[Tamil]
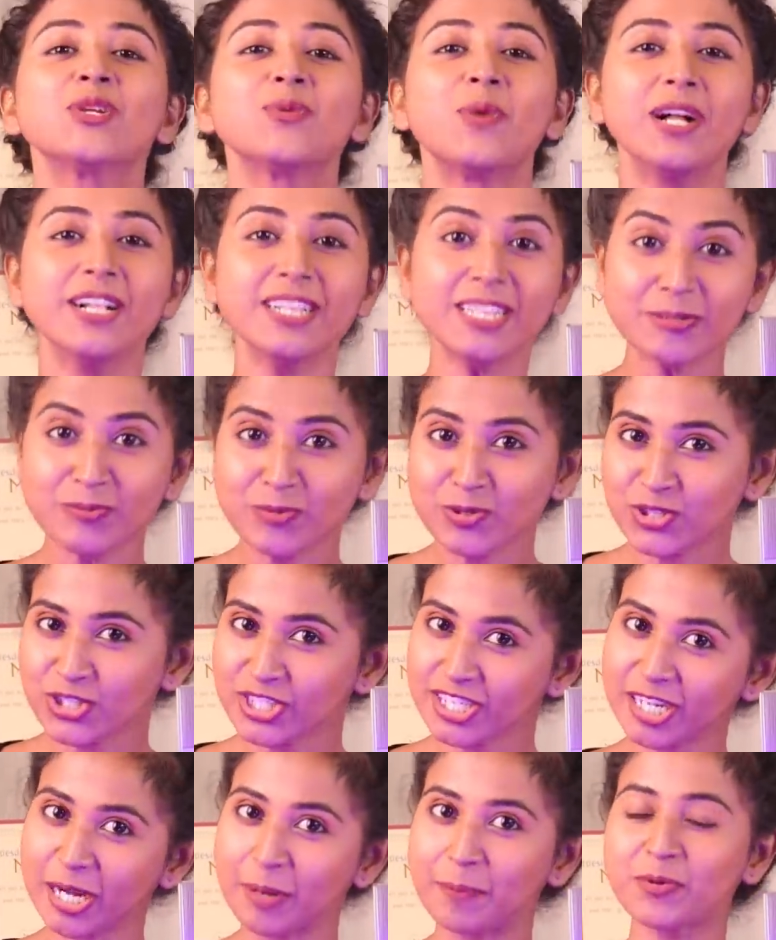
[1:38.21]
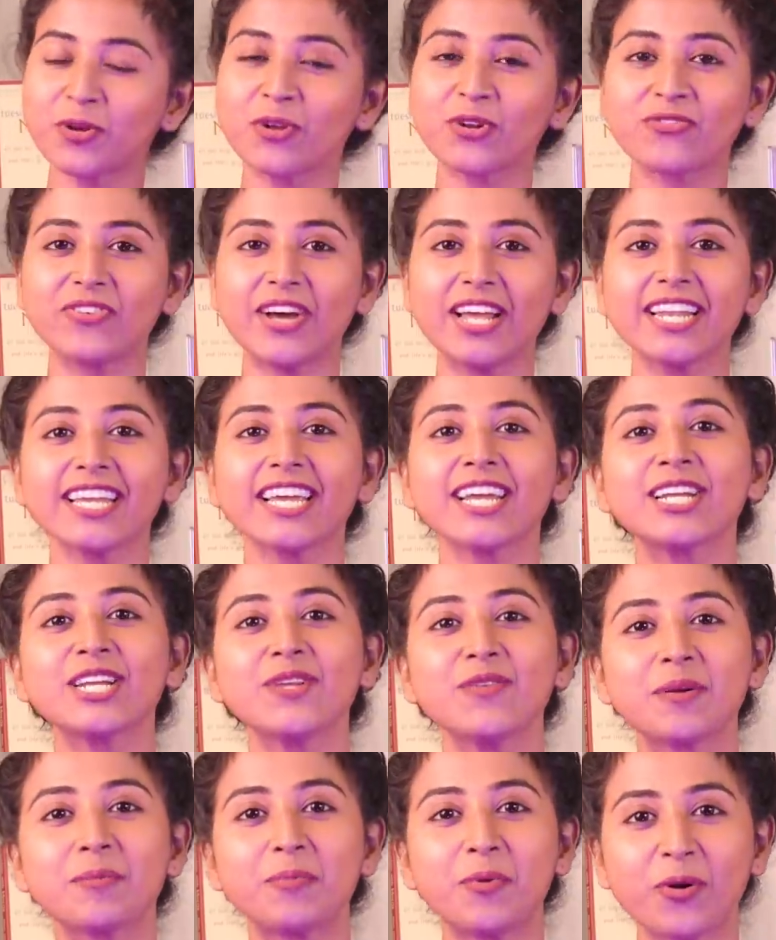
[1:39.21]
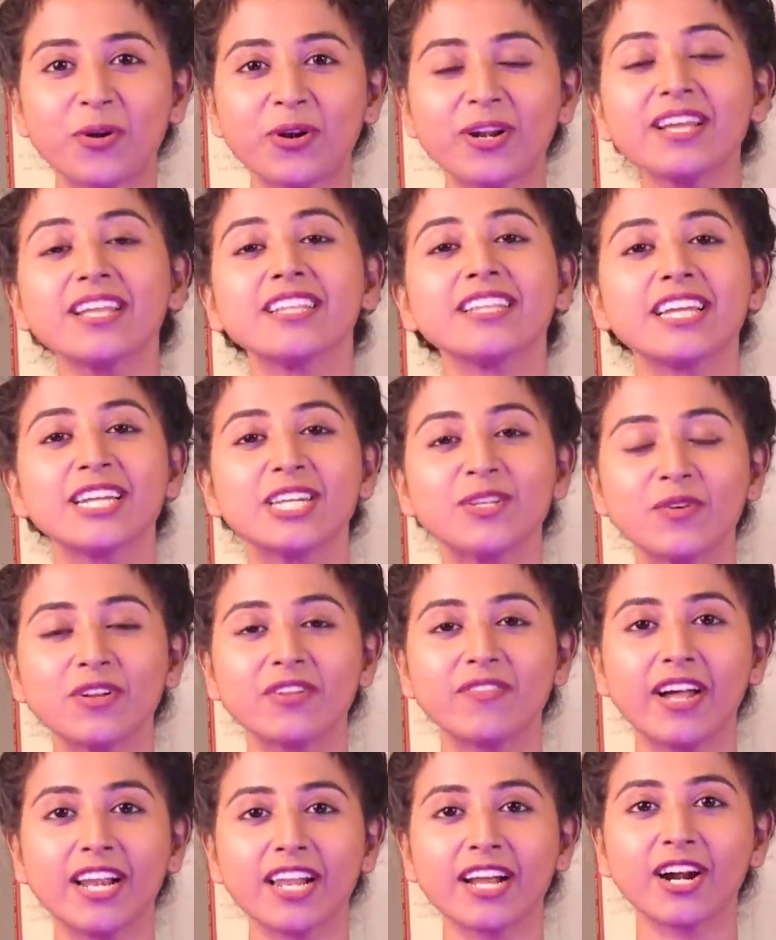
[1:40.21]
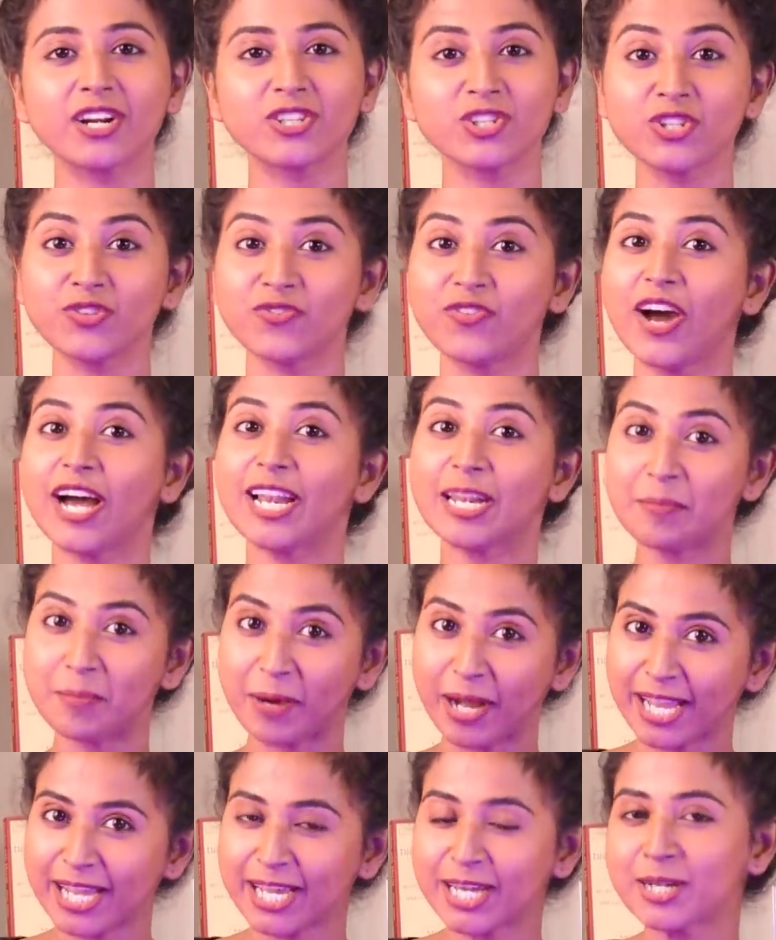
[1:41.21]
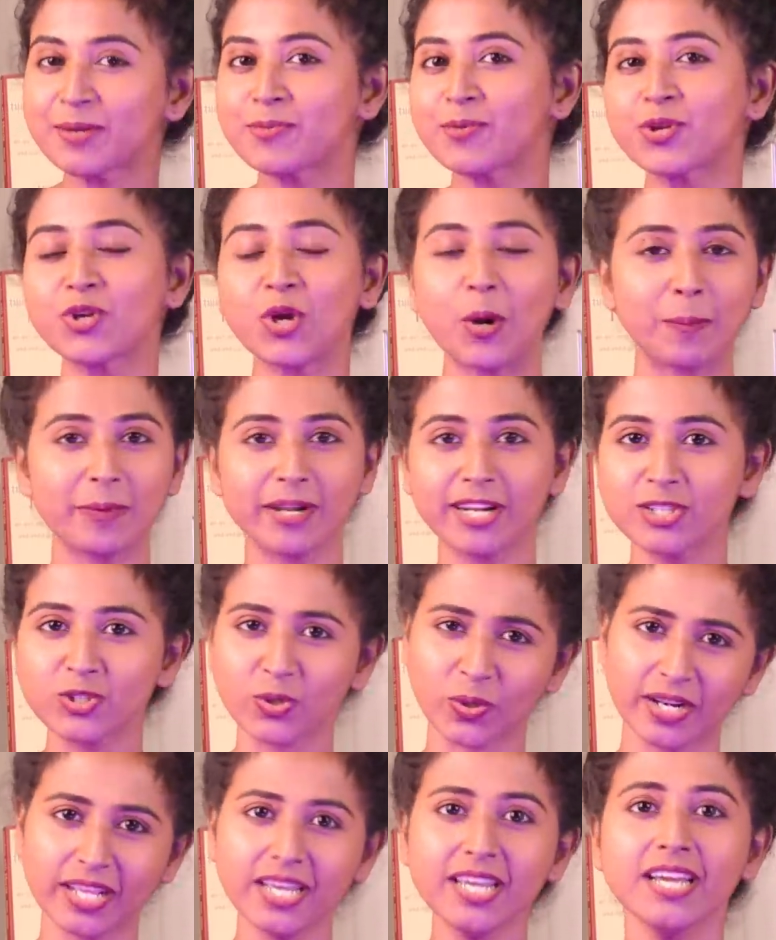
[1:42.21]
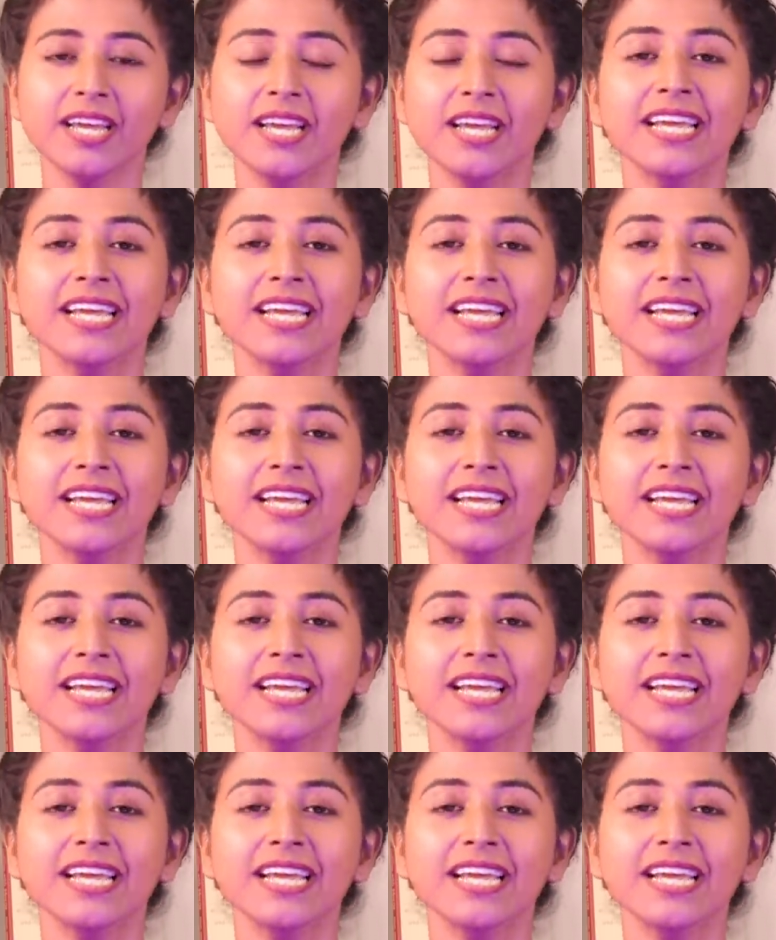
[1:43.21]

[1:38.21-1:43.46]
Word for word: டுவெல்த்து முடிச்சதுக்கப்புறம் ஒரு வேலைக்கு இன்டர்வியூக்கு போனோன்னா இந்த இன்டர்வியூவில் வேலை கிடச்சி இந்த வேலை பயங்கர முக்கியம் அப்படின்னு சொல்லி